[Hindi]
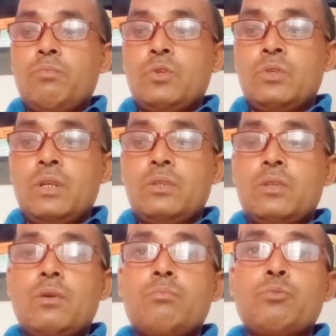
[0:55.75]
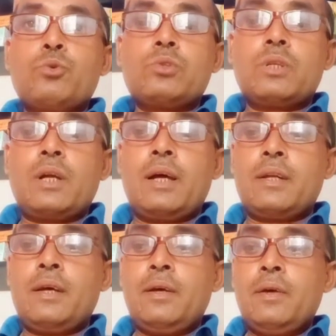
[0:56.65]
मिश्रित मूत्र
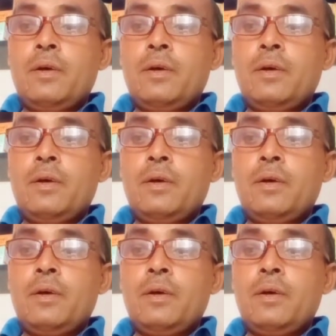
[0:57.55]
आना